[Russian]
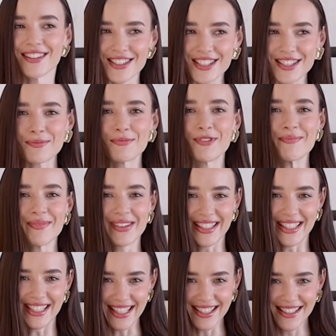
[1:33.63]
Ну, чтобы вам было
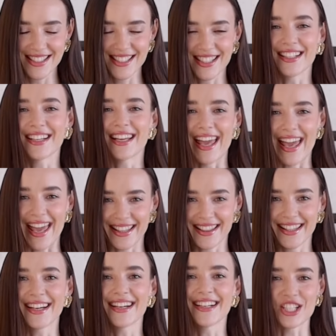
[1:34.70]
было легче,
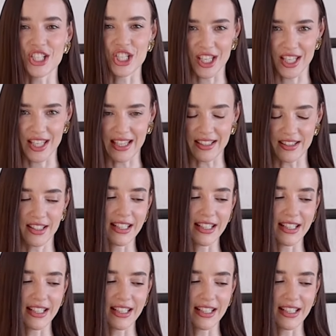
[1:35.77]
это жакет.